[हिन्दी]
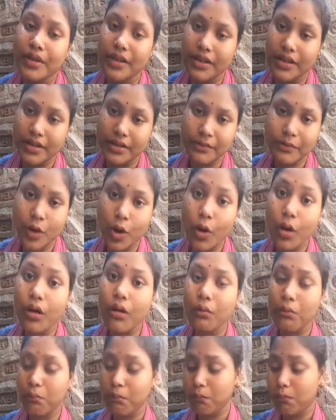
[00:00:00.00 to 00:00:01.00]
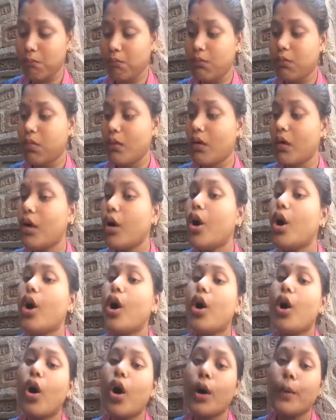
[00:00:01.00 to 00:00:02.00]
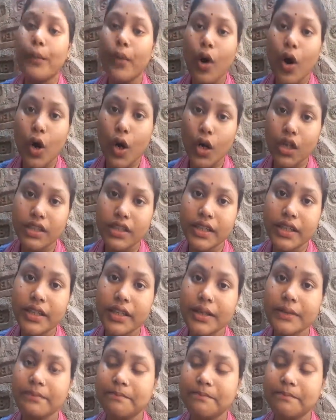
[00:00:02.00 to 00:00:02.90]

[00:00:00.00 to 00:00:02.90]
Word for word: बने हैं और बहुत ही